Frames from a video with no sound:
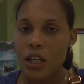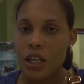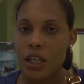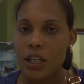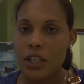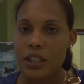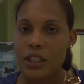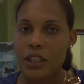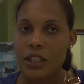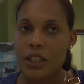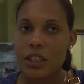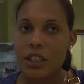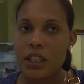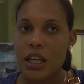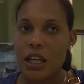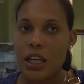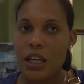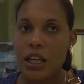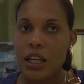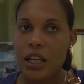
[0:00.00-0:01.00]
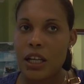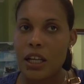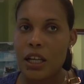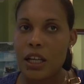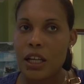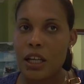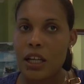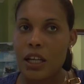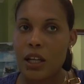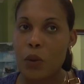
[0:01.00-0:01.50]
em que
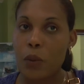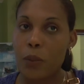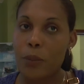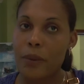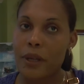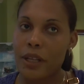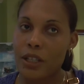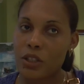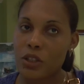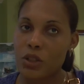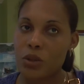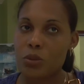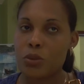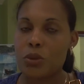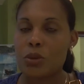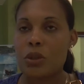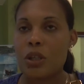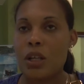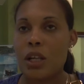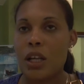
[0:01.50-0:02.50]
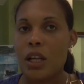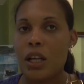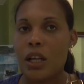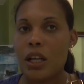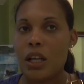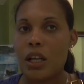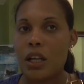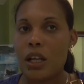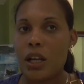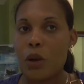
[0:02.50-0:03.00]
eh, é um empréstimo
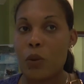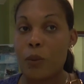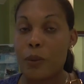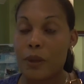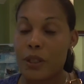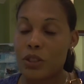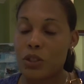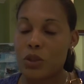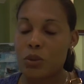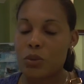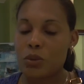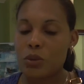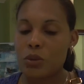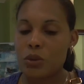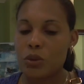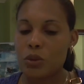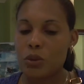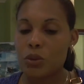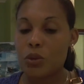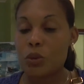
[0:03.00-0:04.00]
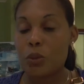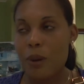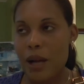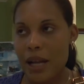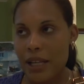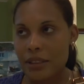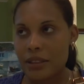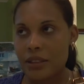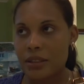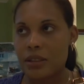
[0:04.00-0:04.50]
uh, um empréstimo do, do,
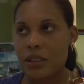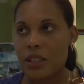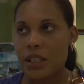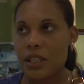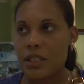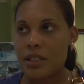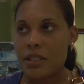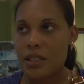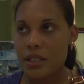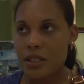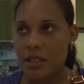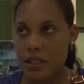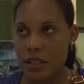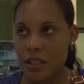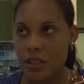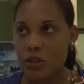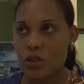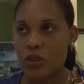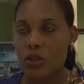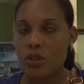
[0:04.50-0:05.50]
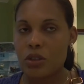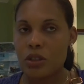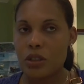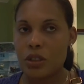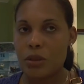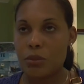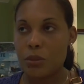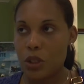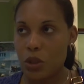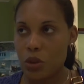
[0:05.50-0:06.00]
BAD em 16 uh,
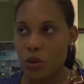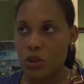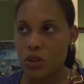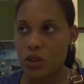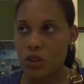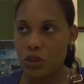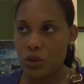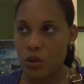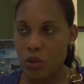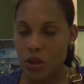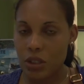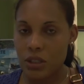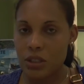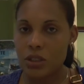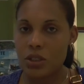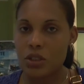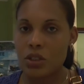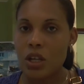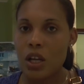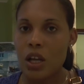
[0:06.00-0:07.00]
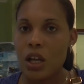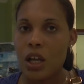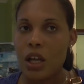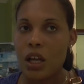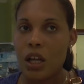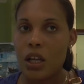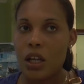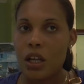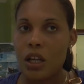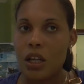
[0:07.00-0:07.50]
eh, milhões de dólares,
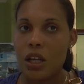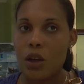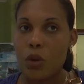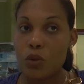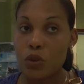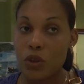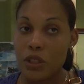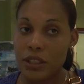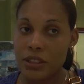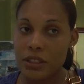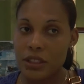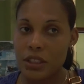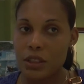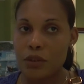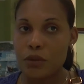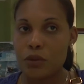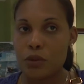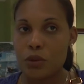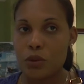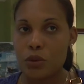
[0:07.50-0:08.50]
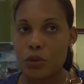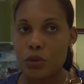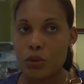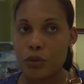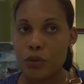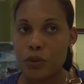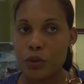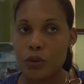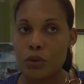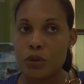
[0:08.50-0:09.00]
eh, um donativo do
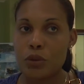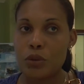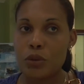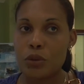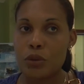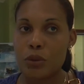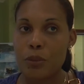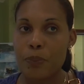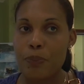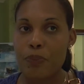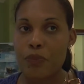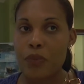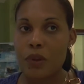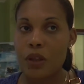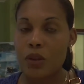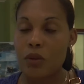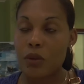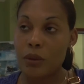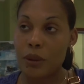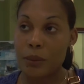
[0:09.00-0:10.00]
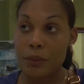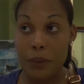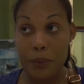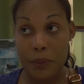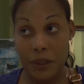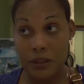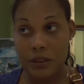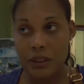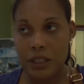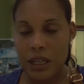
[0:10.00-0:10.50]
Fundo hum, do
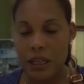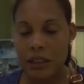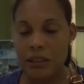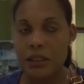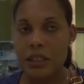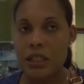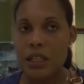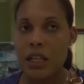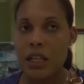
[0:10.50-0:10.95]
Ambiental